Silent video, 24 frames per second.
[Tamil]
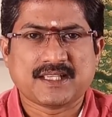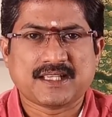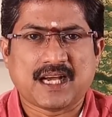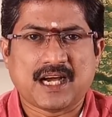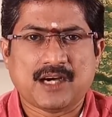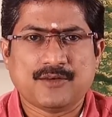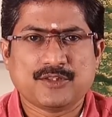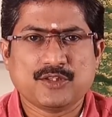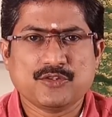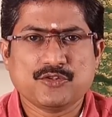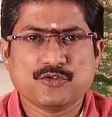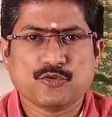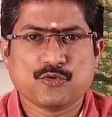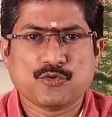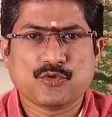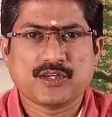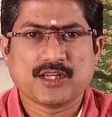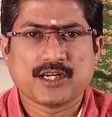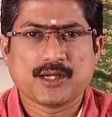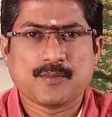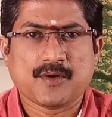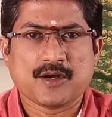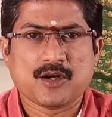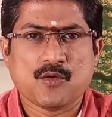அதாவது
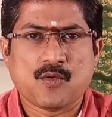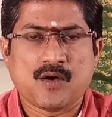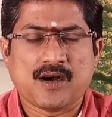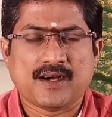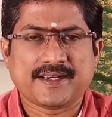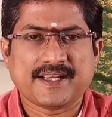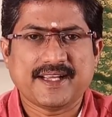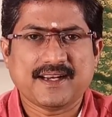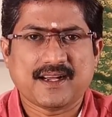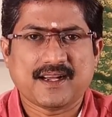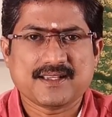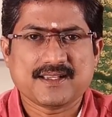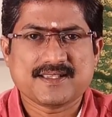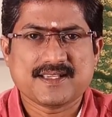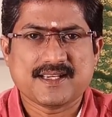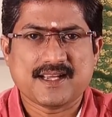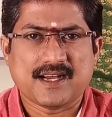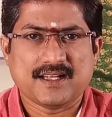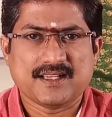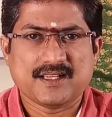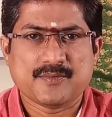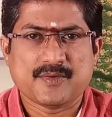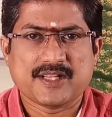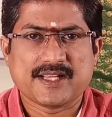சுக்கர பகவானை
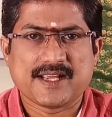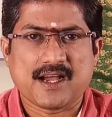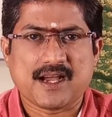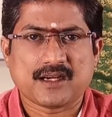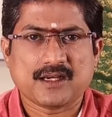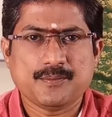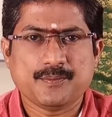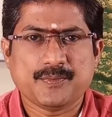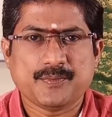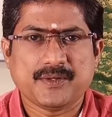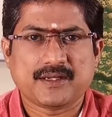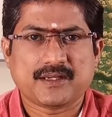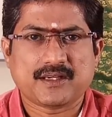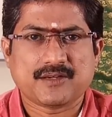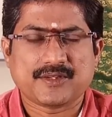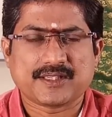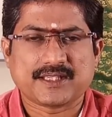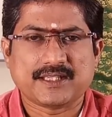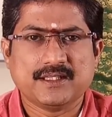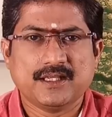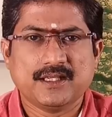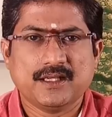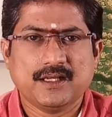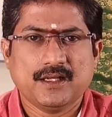ராசியாதிபதியாக
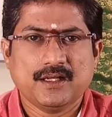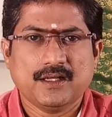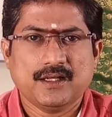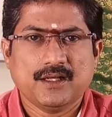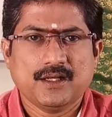பெற்றவர்கள்